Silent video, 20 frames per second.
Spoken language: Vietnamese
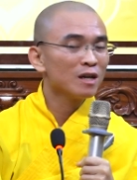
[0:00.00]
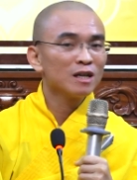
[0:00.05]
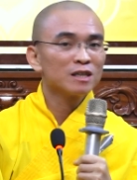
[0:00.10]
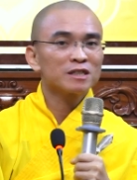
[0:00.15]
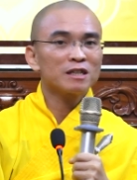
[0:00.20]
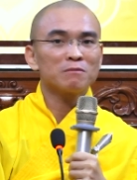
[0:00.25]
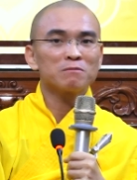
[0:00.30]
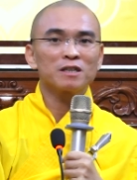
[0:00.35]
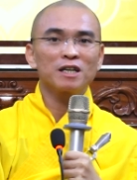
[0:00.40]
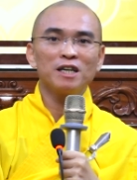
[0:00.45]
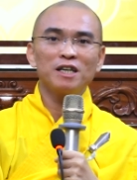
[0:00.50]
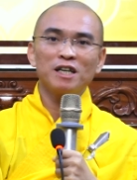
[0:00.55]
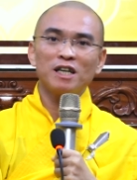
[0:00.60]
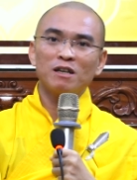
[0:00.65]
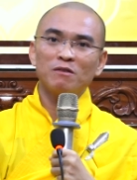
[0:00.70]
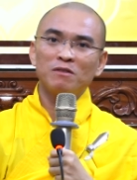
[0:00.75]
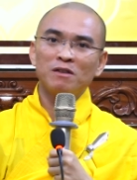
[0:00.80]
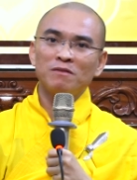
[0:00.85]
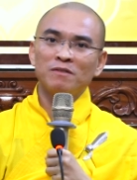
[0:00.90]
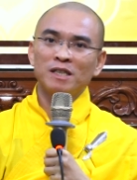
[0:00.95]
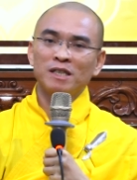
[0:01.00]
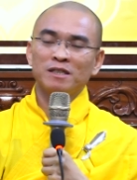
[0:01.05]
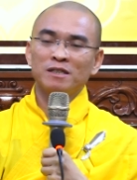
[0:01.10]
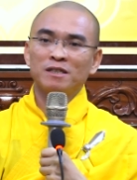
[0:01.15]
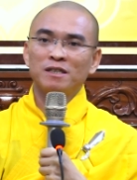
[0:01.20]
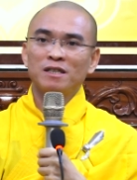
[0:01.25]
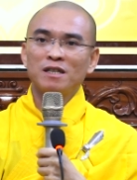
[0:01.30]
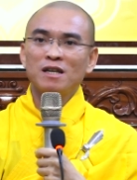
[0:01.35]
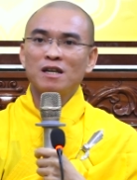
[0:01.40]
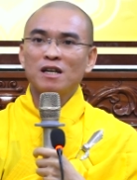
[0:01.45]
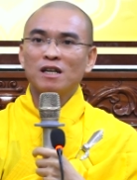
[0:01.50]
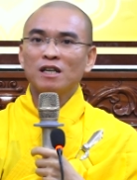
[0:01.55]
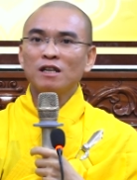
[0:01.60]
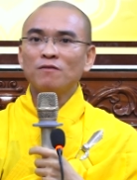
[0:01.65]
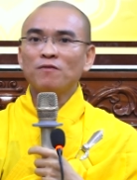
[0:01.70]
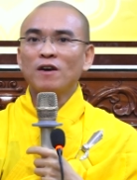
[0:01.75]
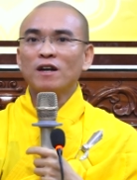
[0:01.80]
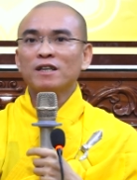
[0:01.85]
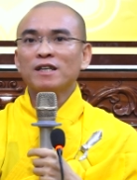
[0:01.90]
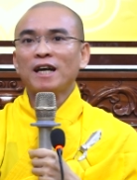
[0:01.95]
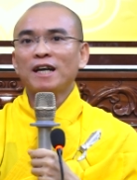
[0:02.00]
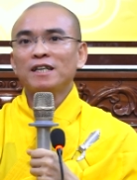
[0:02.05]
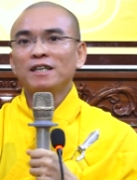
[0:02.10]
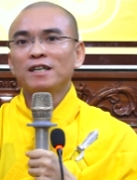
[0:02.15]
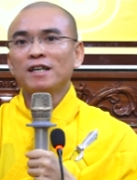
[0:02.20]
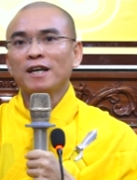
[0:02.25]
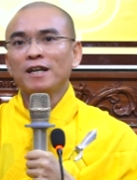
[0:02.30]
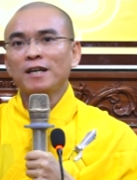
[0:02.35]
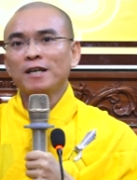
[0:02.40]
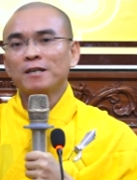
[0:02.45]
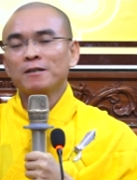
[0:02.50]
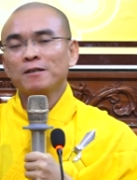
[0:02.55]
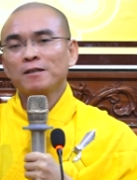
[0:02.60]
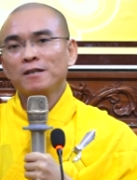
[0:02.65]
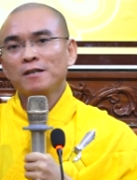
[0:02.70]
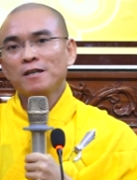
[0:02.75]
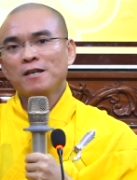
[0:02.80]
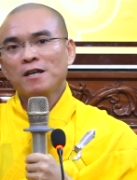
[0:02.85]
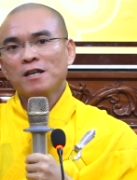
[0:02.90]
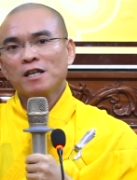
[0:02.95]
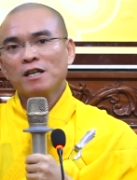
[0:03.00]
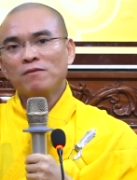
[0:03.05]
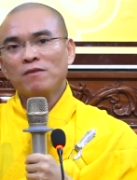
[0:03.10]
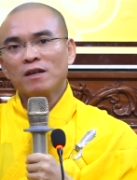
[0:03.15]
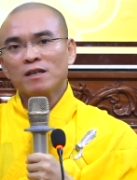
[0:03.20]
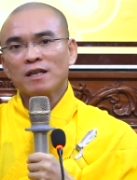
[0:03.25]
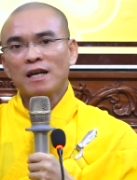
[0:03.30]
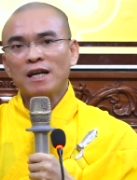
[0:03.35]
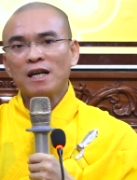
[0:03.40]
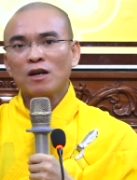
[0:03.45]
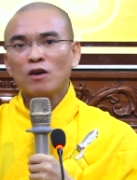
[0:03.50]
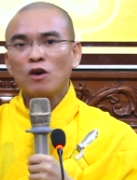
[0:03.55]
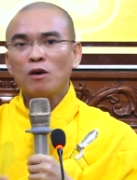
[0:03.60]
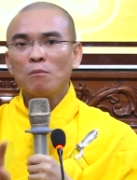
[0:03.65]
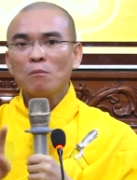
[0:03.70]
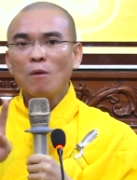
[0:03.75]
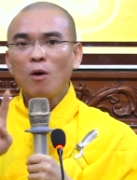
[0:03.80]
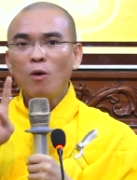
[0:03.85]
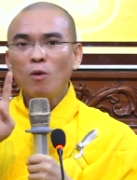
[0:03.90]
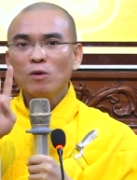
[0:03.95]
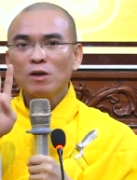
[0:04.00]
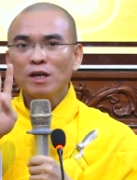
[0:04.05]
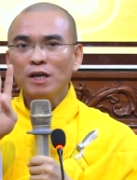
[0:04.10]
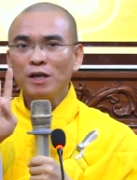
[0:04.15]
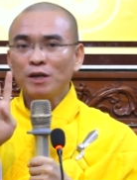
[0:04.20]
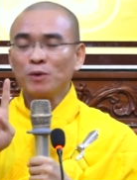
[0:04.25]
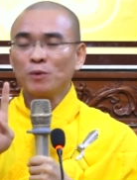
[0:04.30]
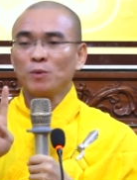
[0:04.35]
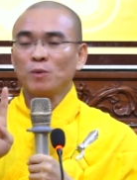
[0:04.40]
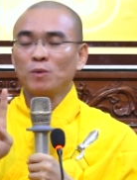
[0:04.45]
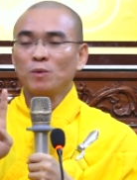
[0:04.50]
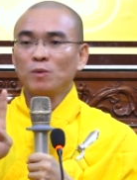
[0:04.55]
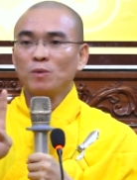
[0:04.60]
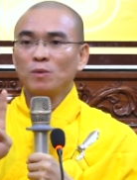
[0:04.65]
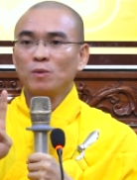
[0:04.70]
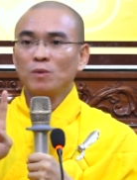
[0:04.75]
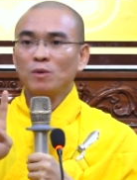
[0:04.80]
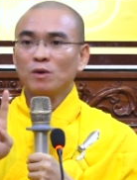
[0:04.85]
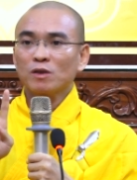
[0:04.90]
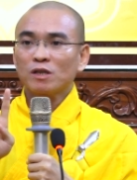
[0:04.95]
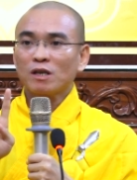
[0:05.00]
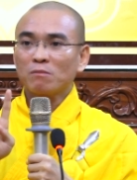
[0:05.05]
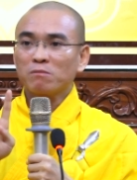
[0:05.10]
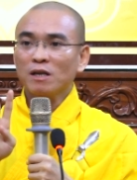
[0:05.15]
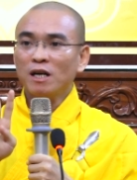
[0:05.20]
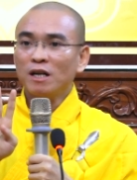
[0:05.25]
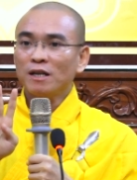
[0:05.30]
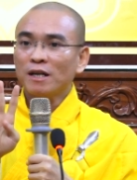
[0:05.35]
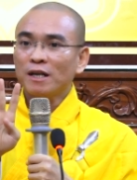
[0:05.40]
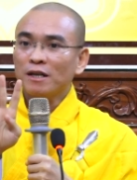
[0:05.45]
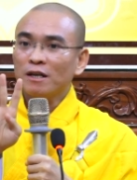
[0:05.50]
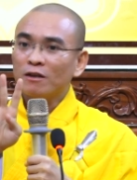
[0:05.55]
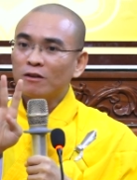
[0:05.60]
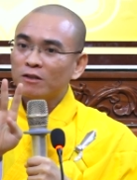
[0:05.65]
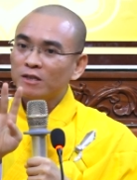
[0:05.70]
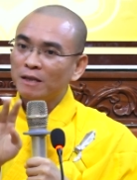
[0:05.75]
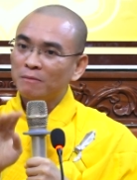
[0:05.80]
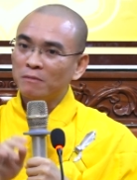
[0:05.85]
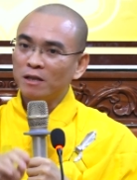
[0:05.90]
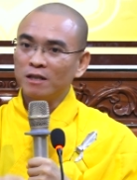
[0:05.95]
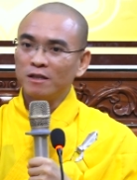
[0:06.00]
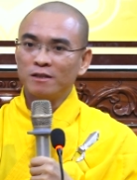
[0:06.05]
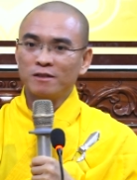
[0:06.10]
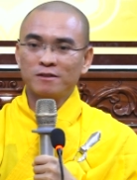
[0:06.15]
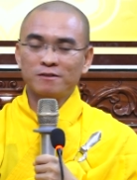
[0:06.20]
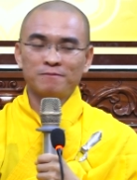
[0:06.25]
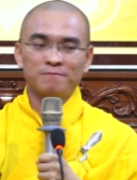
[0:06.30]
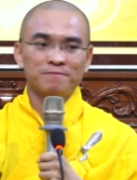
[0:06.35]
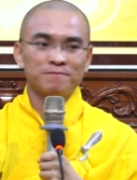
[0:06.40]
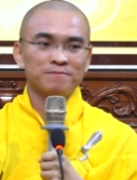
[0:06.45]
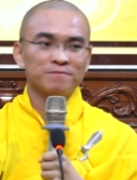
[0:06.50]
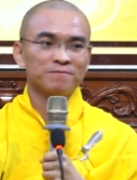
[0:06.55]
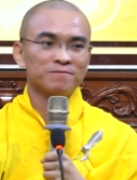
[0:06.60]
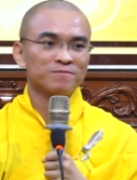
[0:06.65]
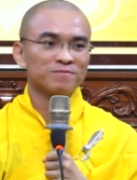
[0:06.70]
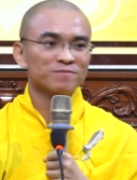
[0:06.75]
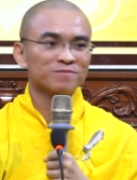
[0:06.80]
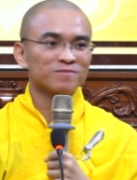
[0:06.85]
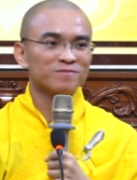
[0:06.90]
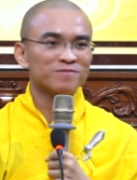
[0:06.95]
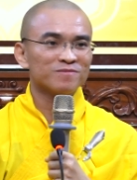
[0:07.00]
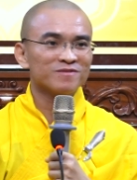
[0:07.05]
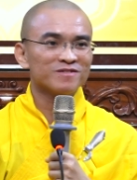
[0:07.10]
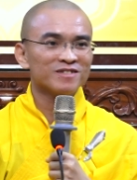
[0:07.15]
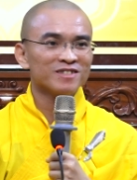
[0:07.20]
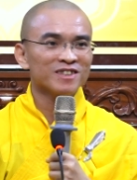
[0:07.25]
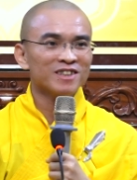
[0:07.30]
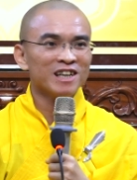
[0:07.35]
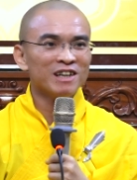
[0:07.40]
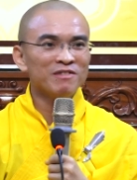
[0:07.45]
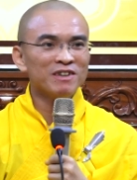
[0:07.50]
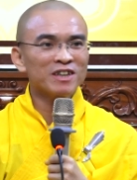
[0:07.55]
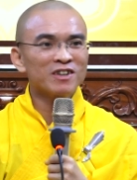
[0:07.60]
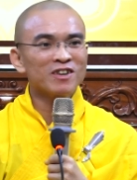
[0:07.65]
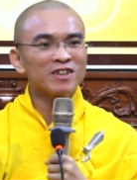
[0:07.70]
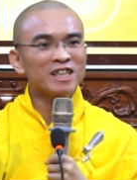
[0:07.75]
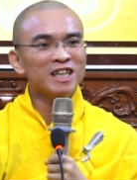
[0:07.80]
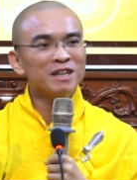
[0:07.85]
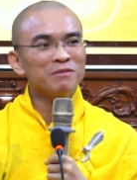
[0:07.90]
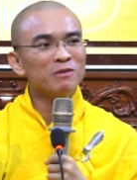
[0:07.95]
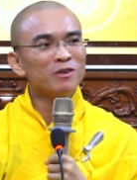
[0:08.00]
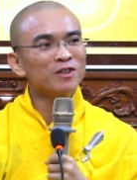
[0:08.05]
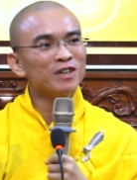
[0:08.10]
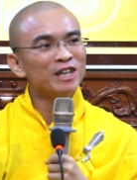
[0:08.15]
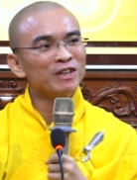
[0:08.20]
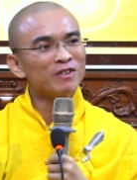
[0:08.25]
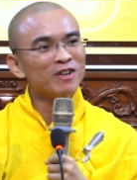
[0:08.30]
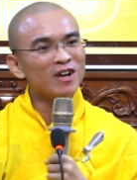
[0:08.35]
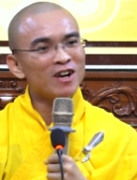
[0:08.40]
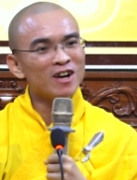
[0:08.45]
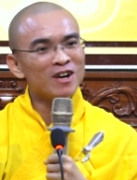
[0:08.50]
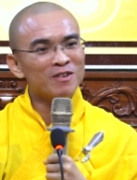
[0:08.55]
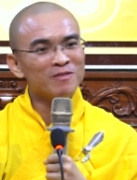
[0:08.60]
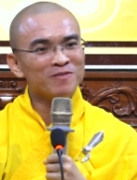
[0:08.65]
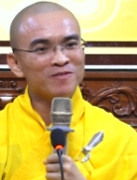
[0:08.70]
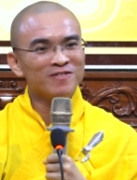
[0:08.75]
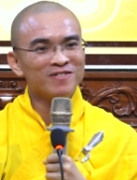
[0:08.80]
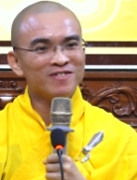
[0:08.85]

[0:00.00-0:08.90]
Trong kinh đó quý vị, Đức Phật dạy thế này nè. Đức Phật dạy là có 4 điều trong đời này đừng có xem thường. Quý vị còn nhớ 4 điều đó không?